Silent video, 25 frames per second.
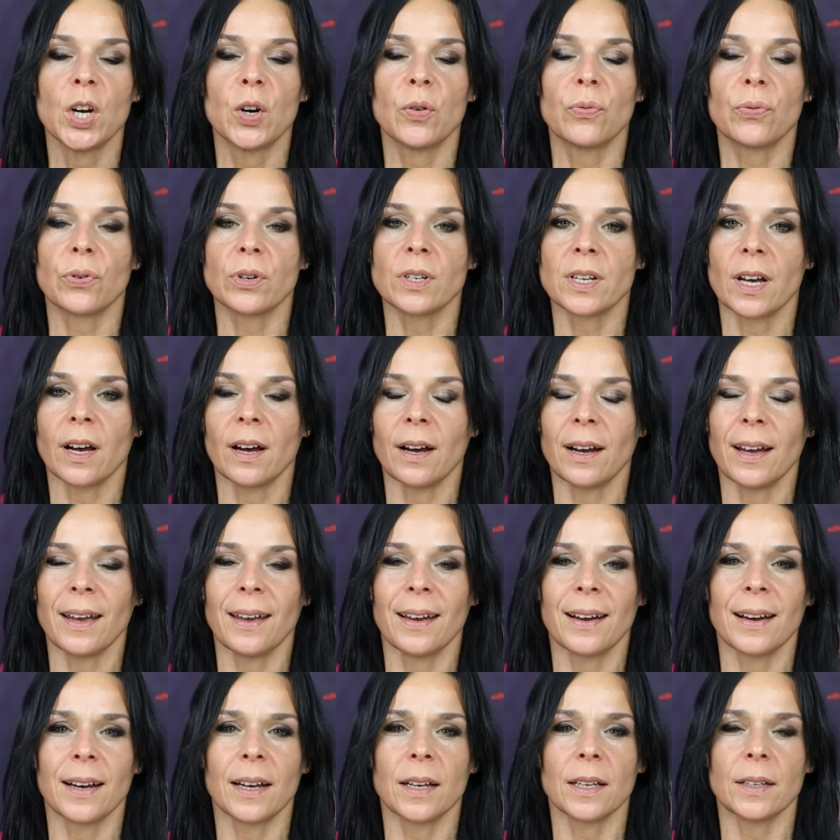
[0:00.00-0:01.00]
Von
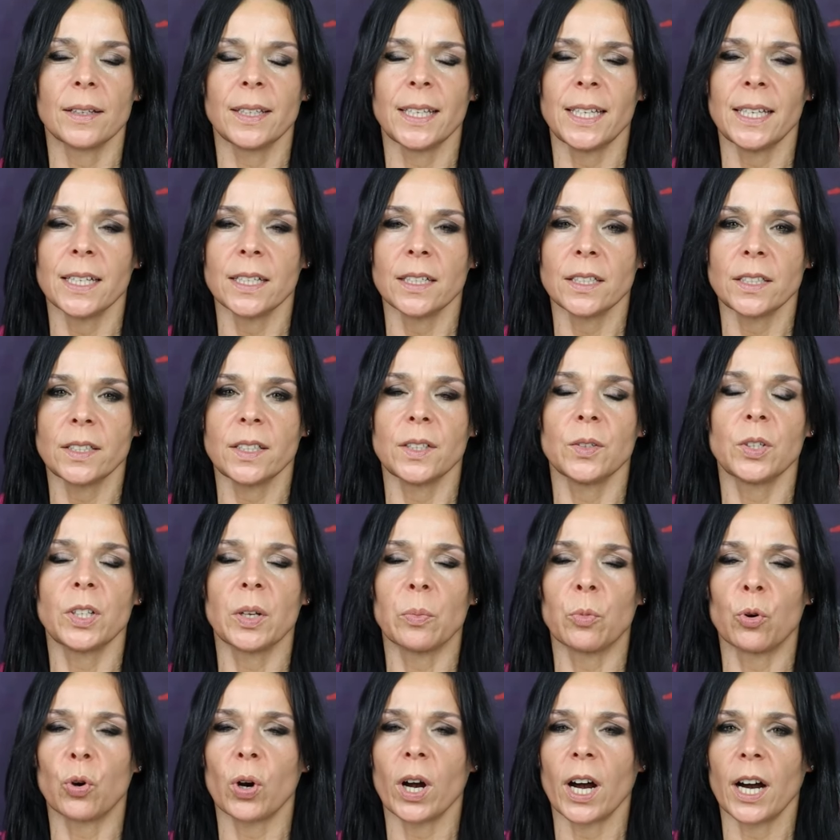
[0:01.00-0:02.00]
daher hier die
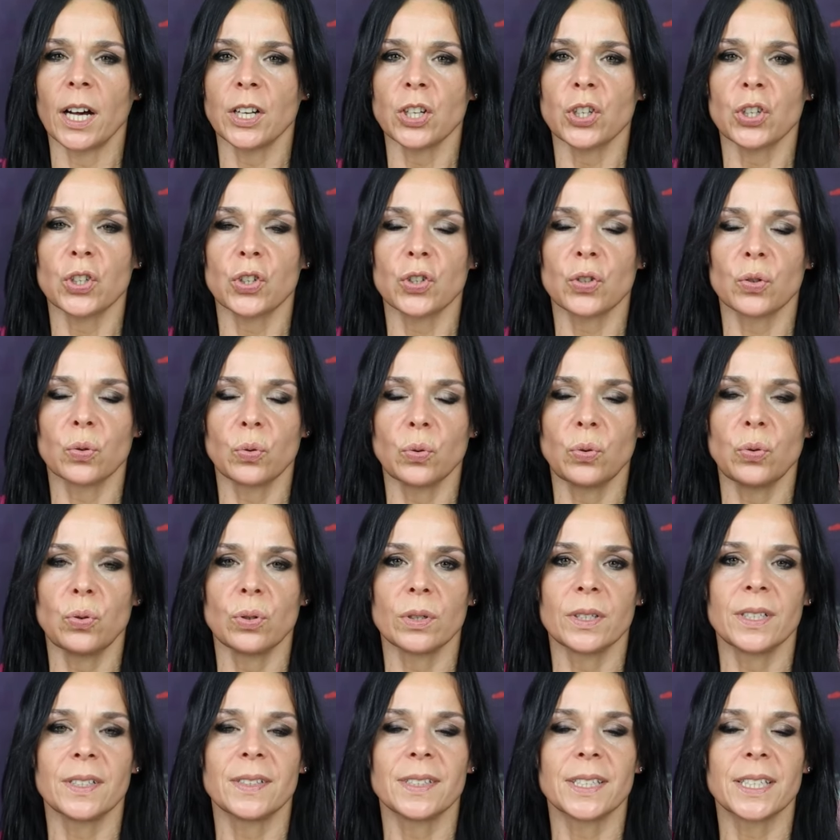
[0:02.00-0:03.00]
demokratischen
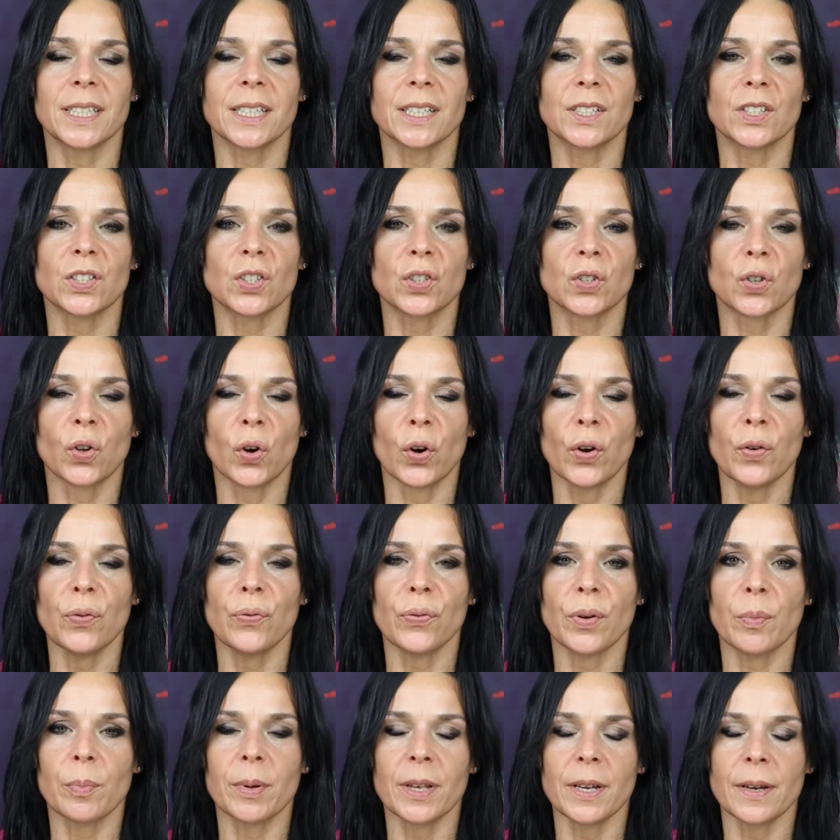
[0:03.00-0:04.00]
Strukturen, die sich jetzt neu
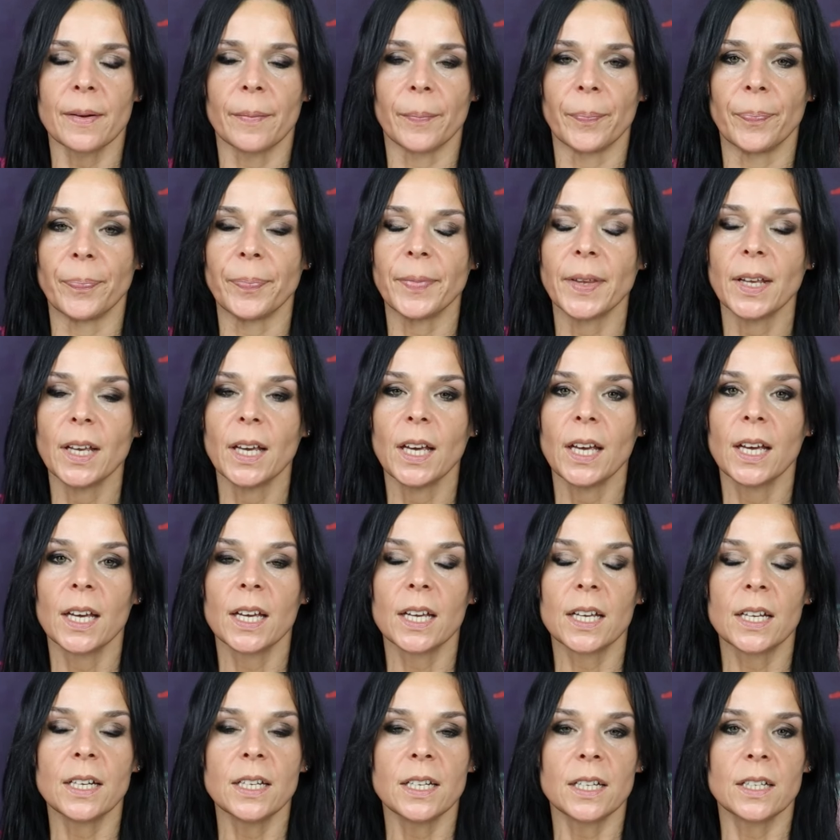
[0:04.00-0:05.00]
verbinden
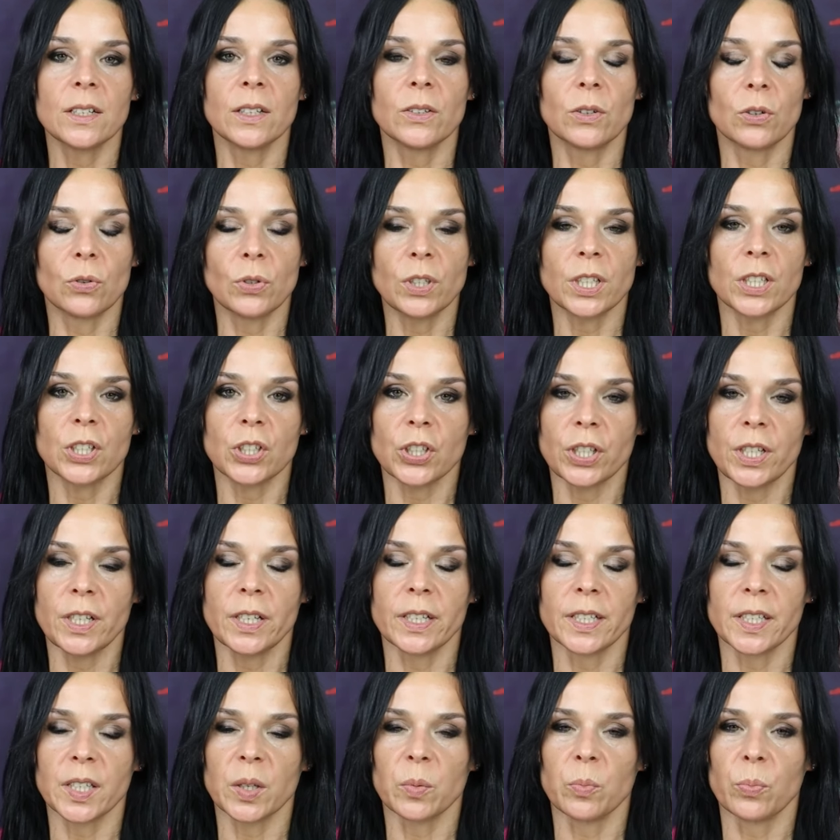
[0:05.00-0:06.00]
in den
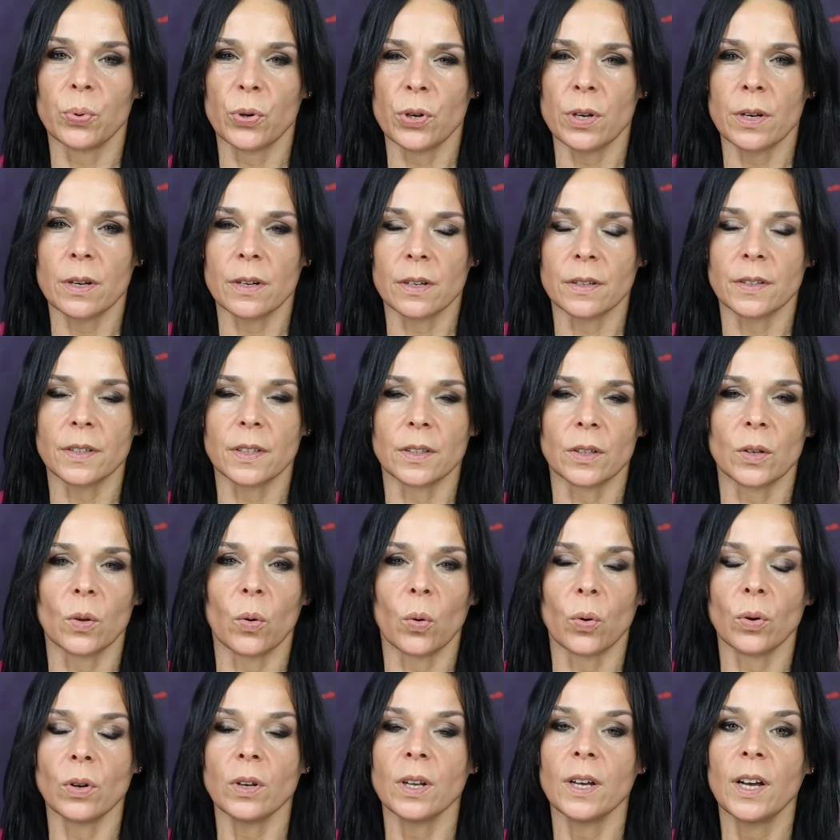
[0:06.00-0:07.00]
unterschiedlichen Bündnissen
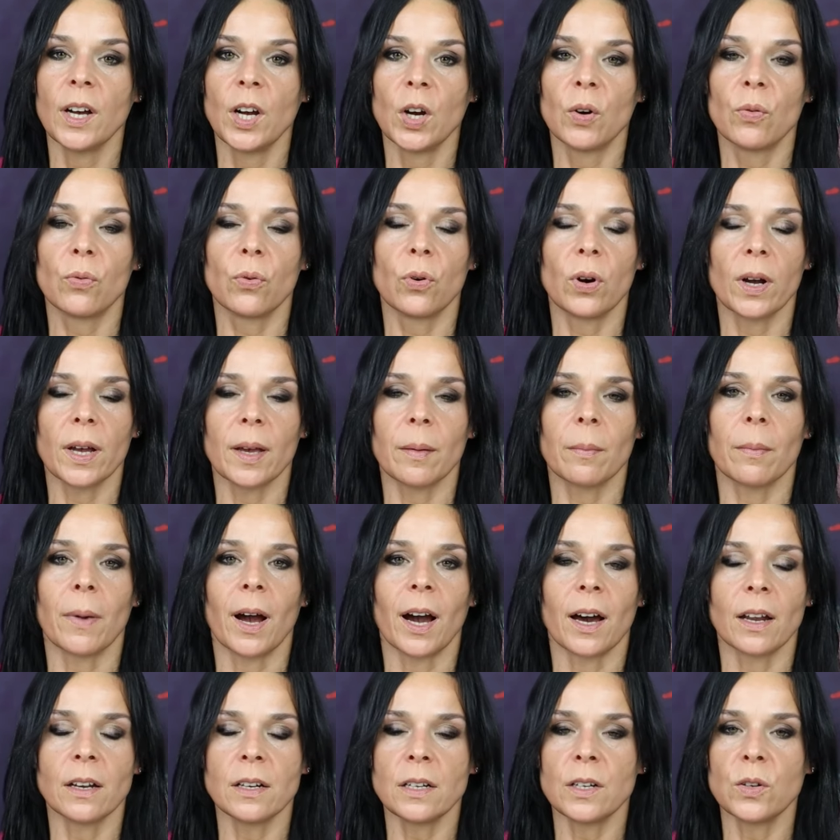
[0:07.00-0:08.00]
und wo
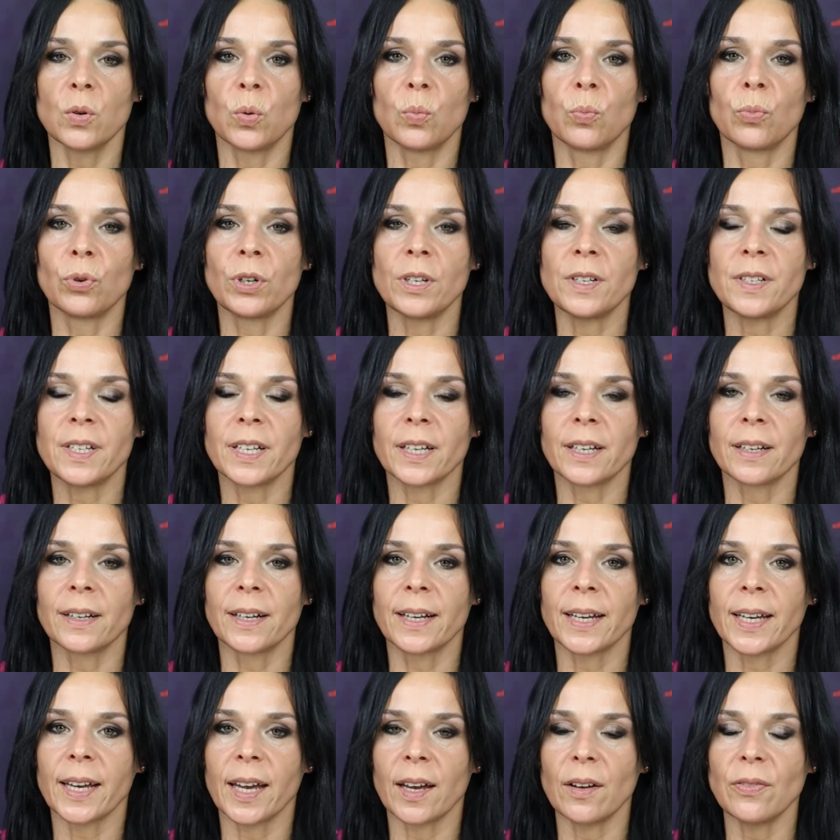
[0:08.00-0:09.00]
eben Handel und monetäre
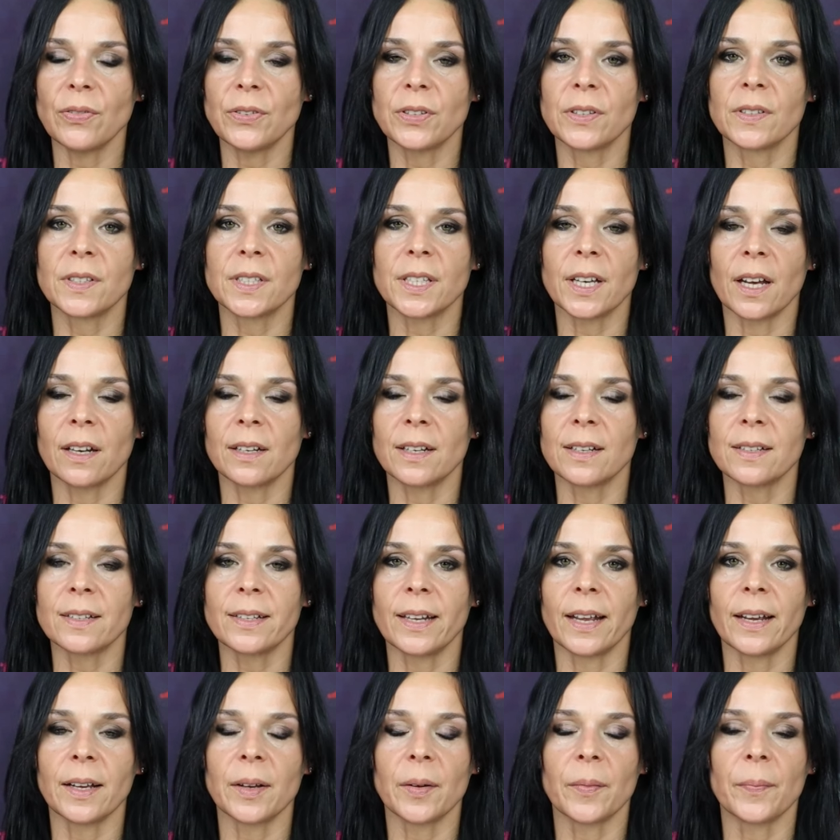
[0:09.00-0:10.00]
Kräfte sich anders
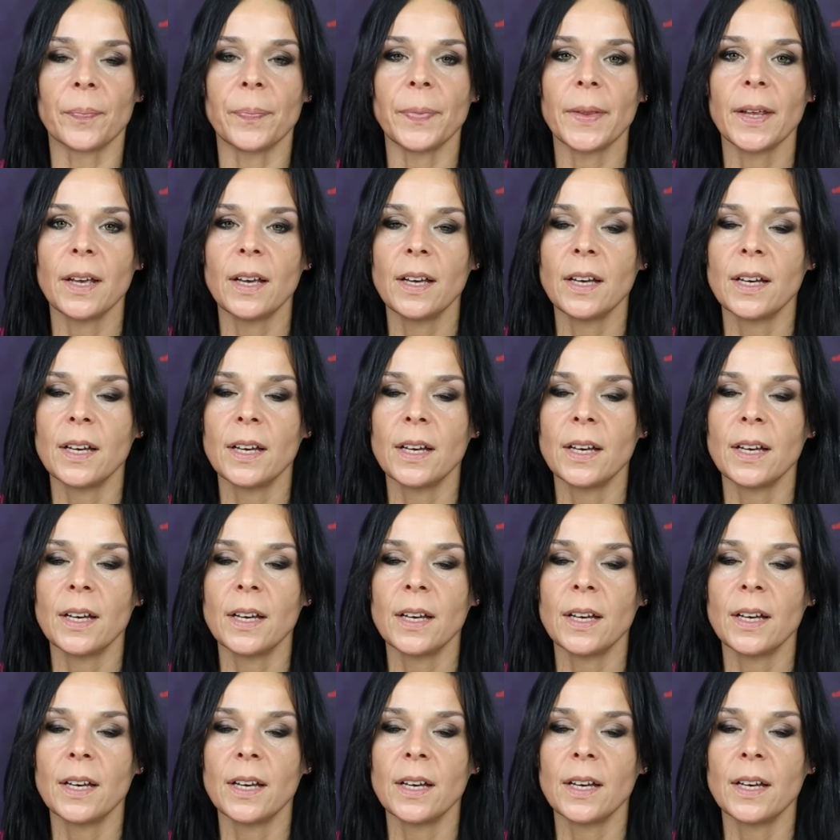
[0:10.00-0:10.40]
lenken,